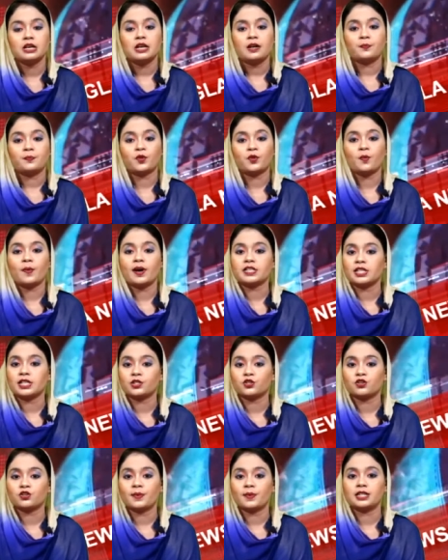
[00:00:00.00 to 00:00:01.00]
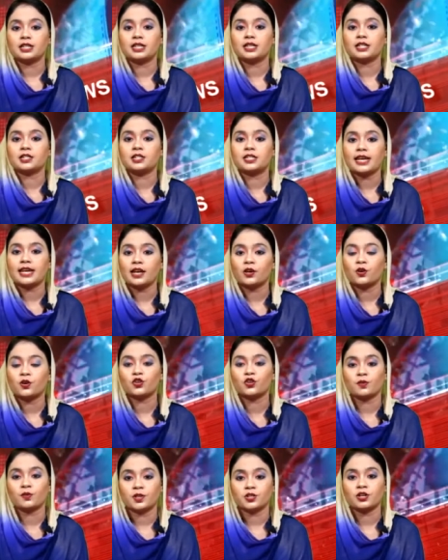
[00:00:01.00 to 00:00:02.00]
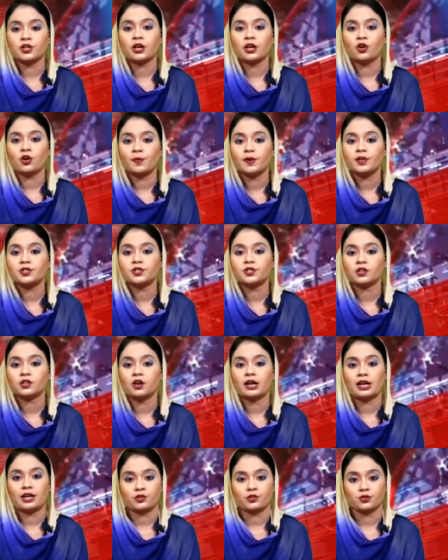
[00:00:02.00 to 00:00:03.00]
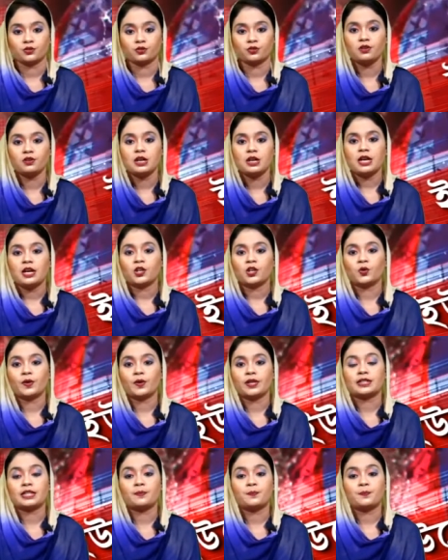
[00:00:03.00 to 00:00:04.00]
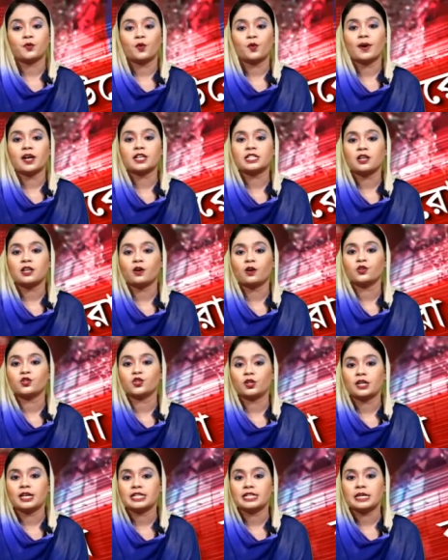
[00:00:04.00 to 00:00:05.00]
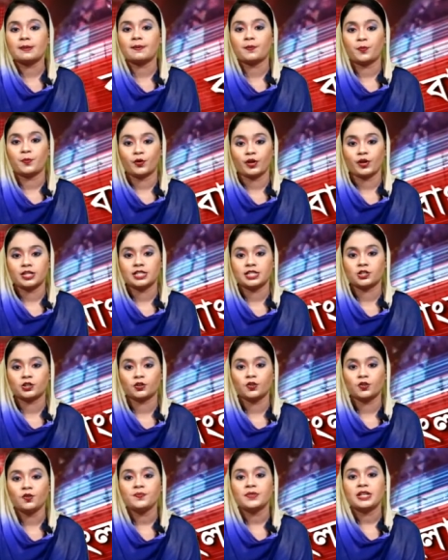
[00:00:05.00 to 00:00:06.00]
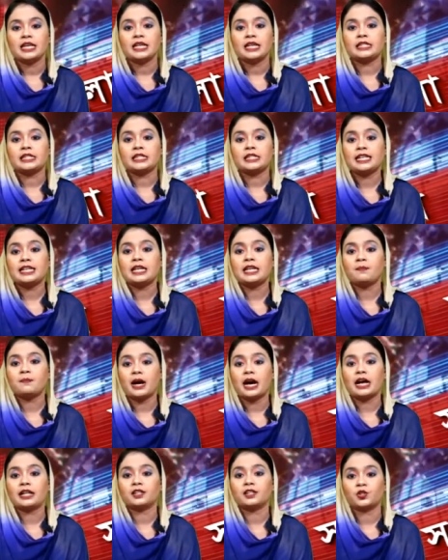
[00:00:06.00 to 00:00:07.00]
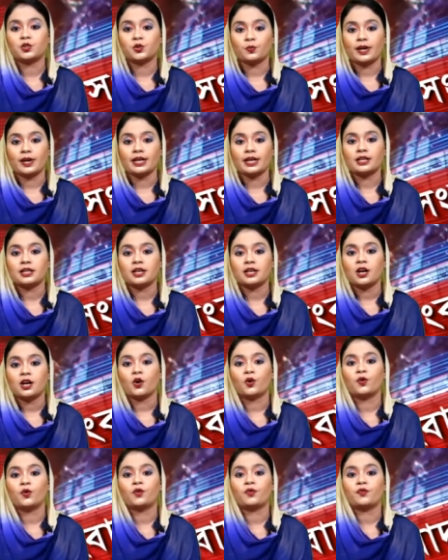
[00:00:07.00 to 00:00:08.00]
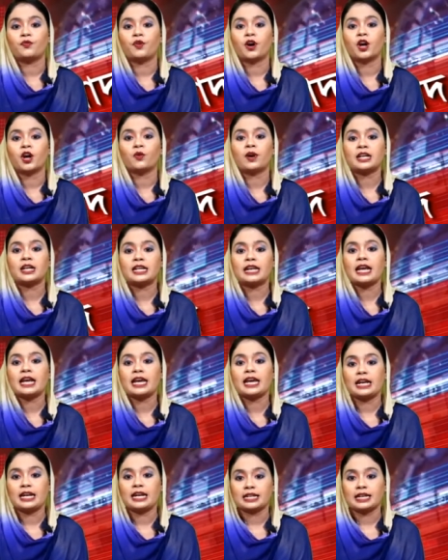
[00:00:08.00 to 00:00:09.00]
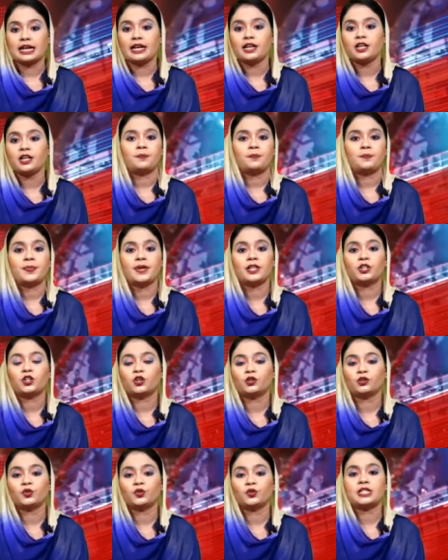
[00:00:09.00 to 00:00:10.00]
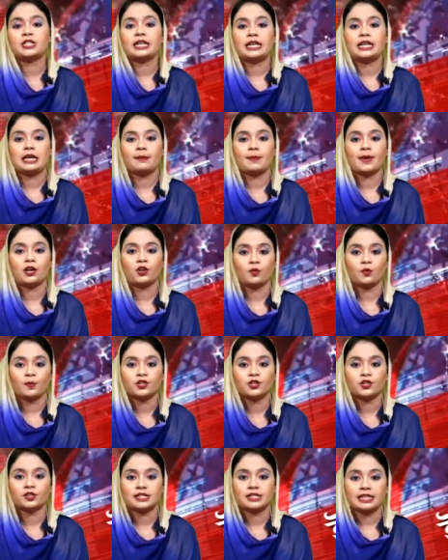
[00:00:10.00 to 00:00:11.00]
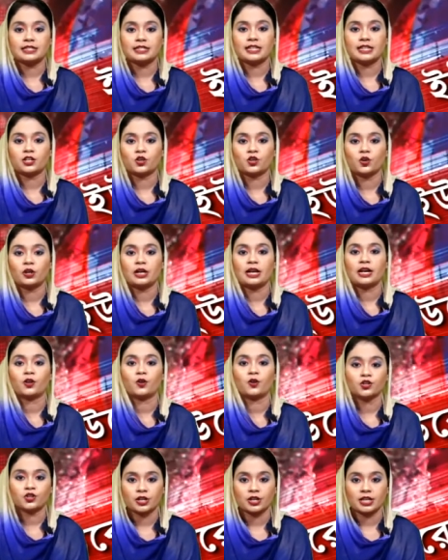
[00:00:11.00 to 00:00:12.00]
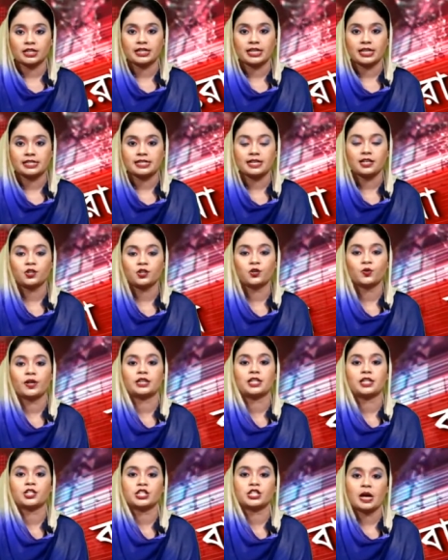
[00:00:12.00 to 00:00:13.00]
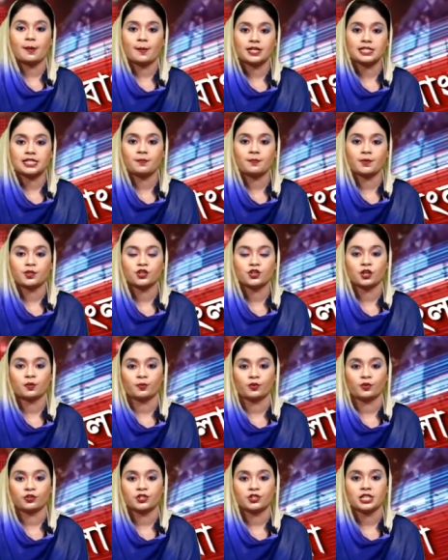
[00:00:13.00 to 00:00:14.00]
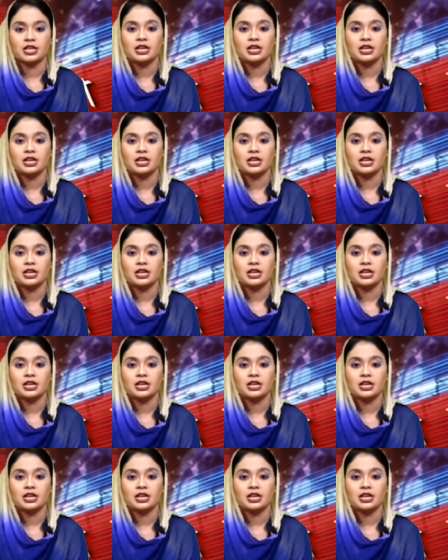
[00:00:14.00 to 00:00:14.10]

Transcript: প্রবাসী শ্রমিকদের যে কোনো বিষয়ে অভিযোগ করার জন্য কুয়েতে প্রবাসী অঞ্চল হিসেবে পরিচিত জিলিব আল সুয়েক ও ফরওয়ানিয়া এলাকায় পৃথক দুটি লেবার অভিযোগ সেন্টার খোলার ঘোষণা দিয়েছেন কুয়েতের সামাজিক বিষয়ক মন্ত্রী